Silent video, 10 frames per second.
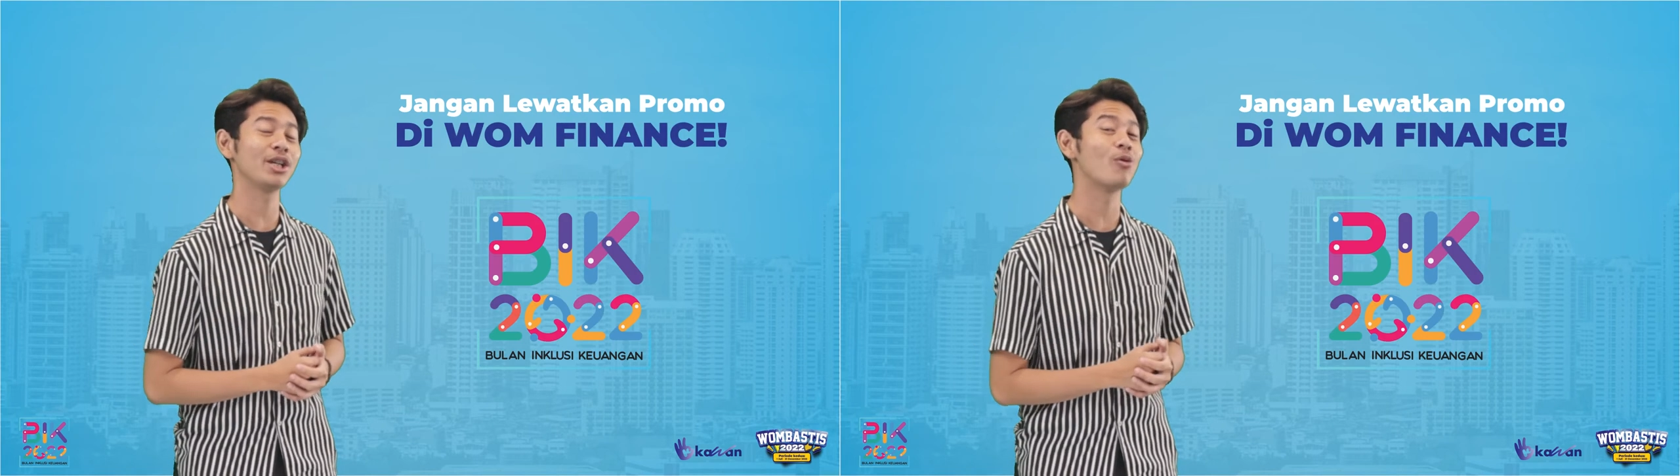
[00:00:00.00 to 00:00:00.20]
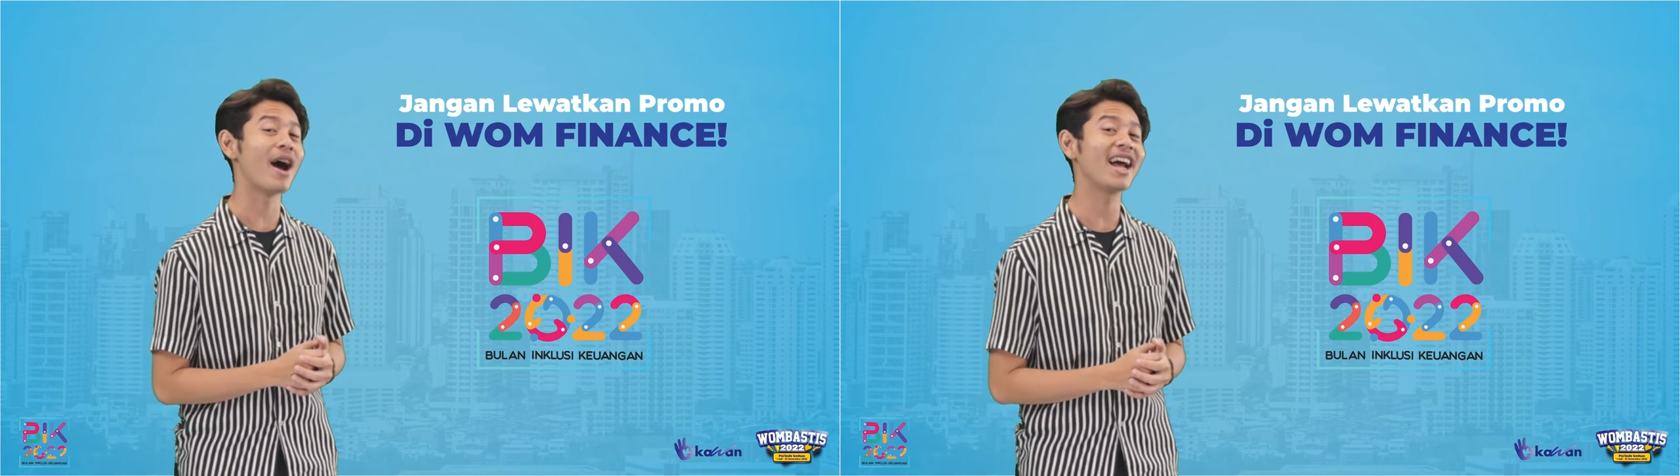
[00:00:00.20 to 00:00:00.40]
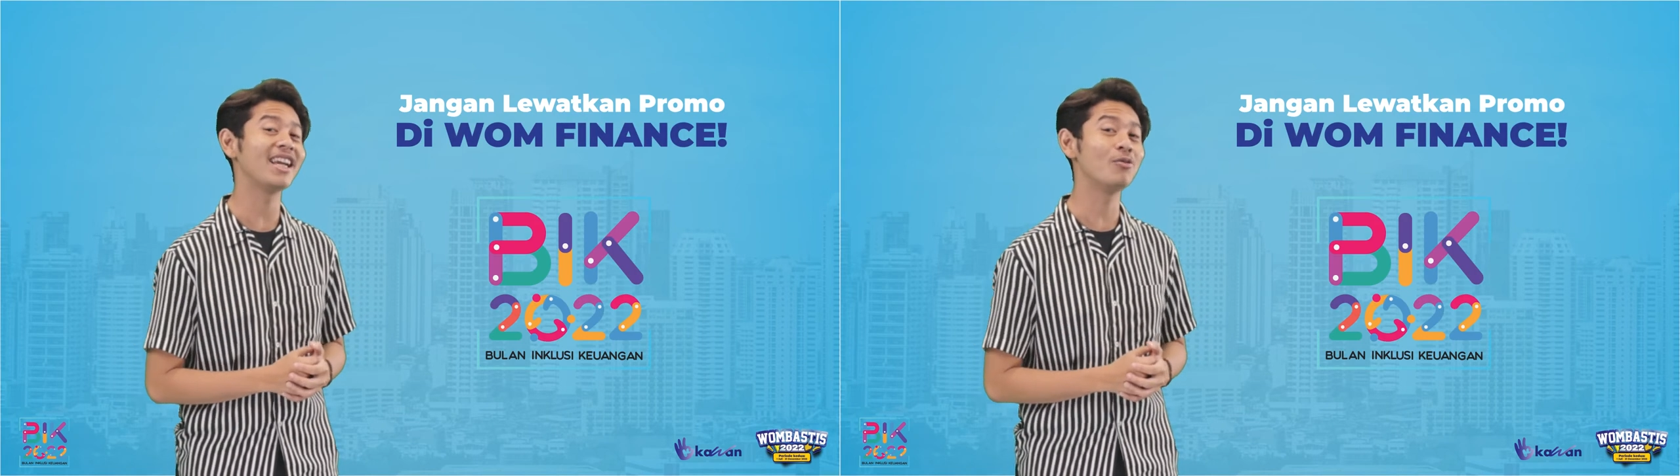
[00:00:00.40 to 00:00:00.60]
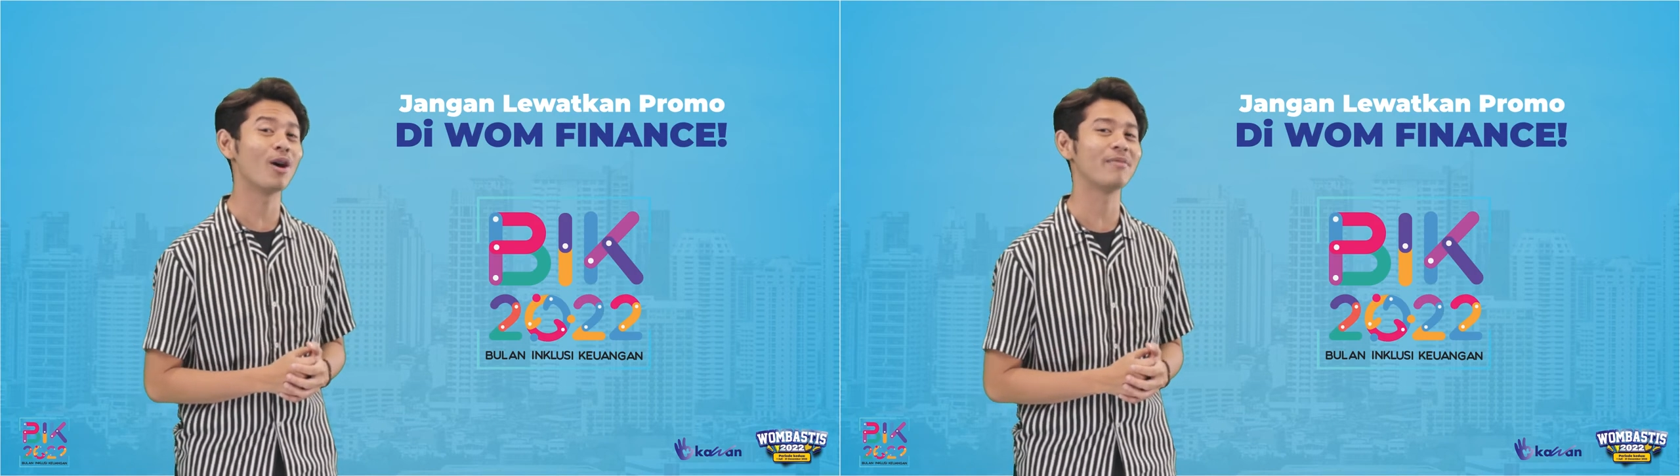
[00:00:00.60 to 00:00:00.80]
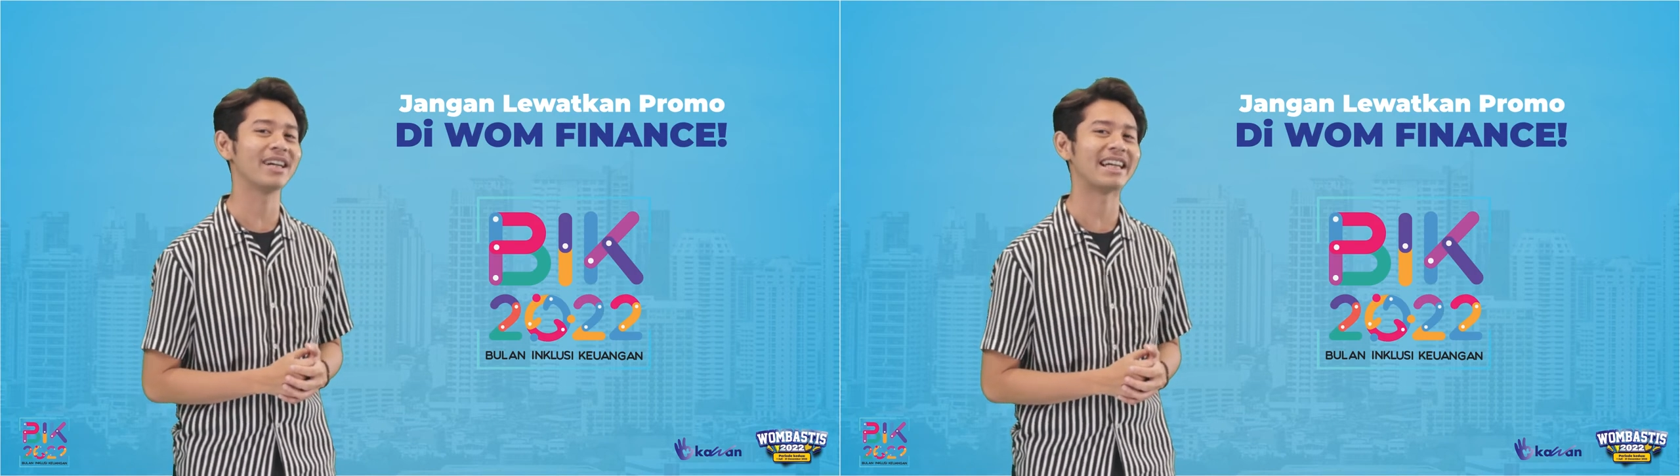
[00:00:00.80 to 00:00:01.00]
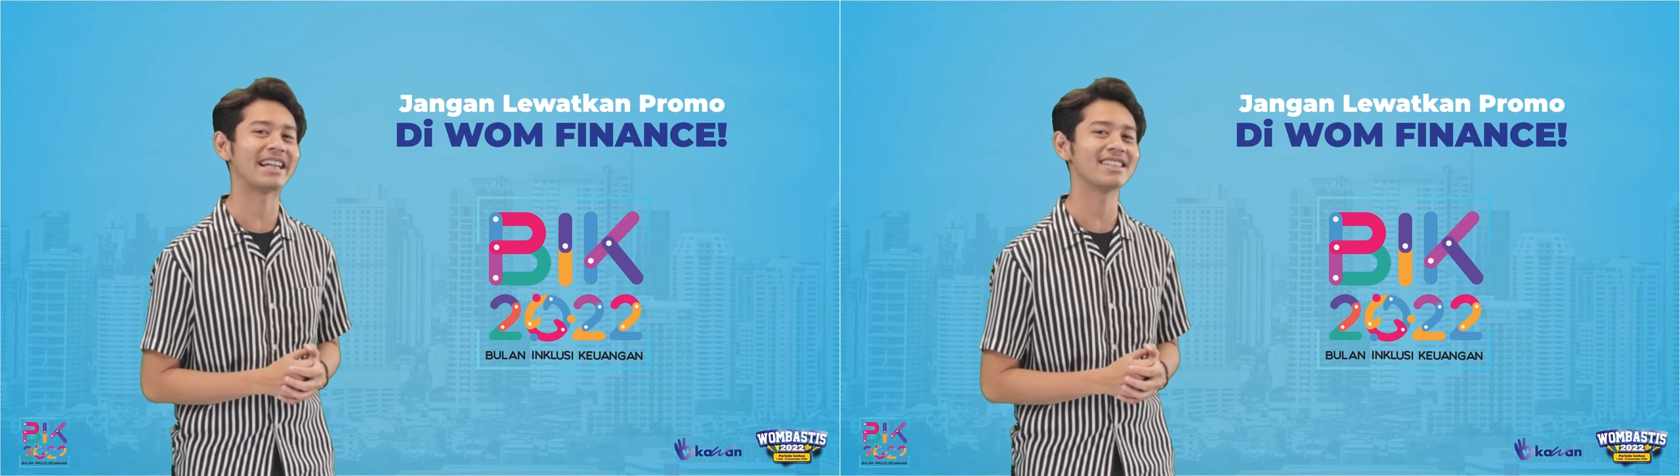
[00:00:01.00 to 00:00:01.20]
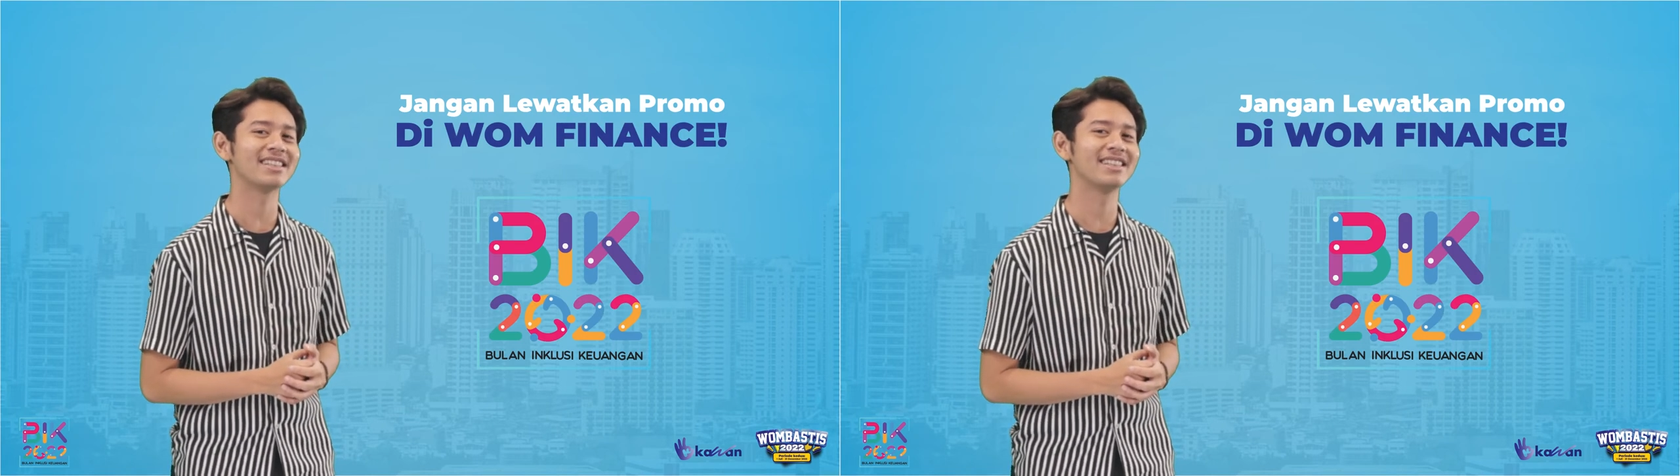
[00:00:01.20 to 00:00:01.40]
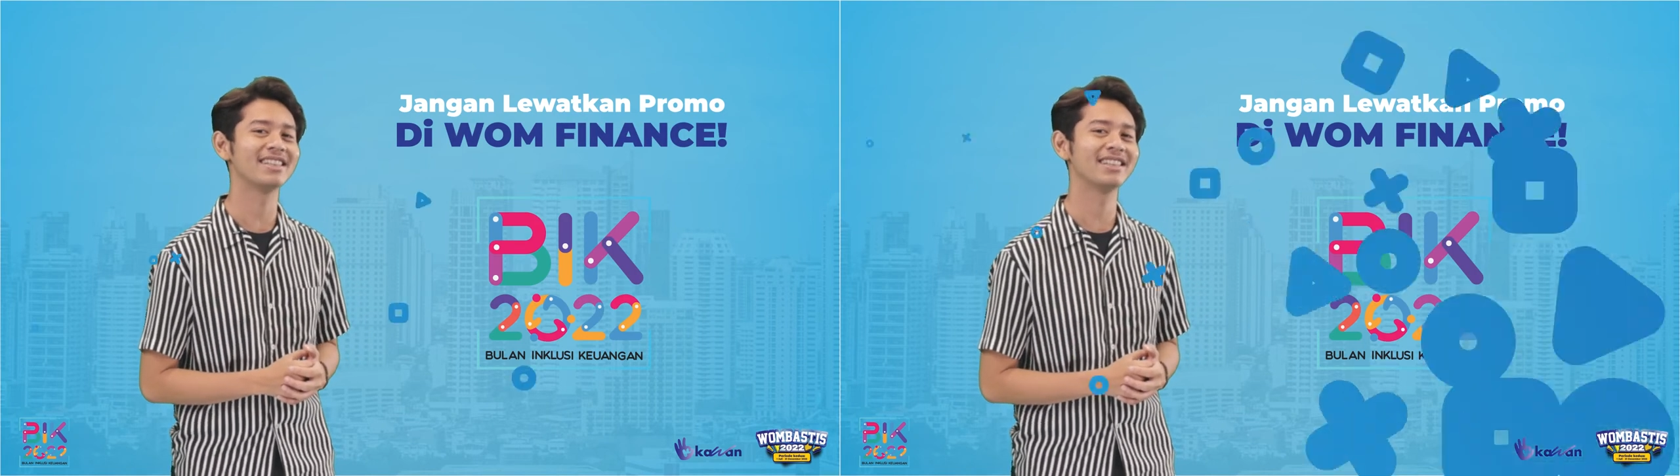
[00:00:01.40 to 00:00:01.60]
keuangan di
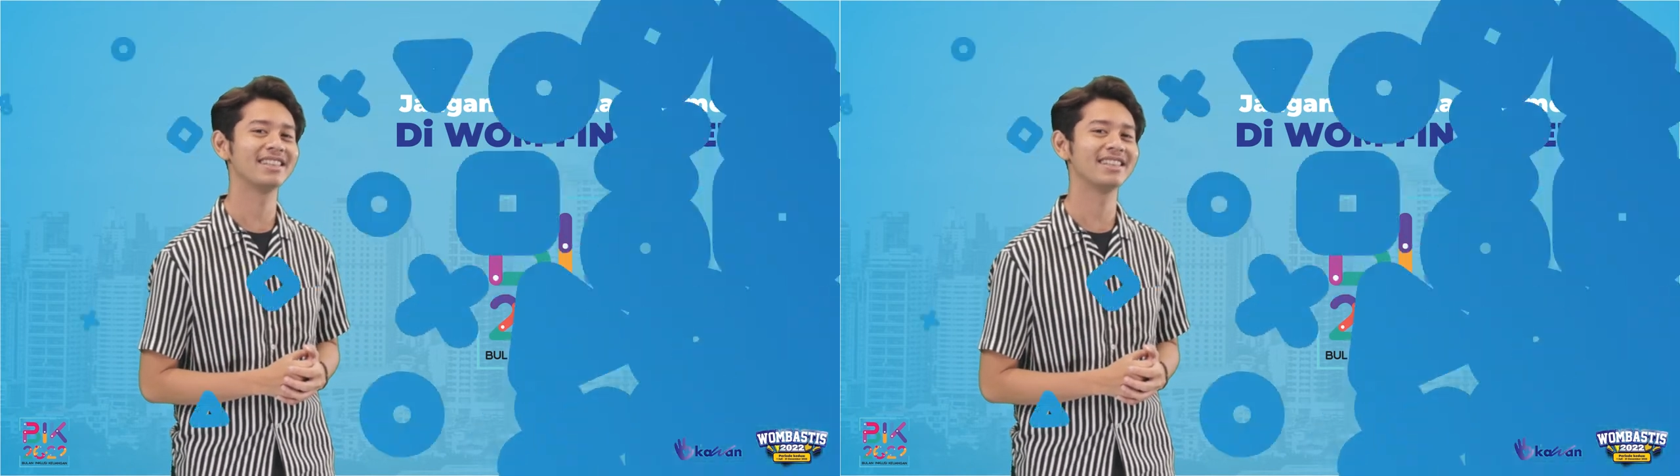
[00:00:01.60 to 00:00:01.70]
WOMers.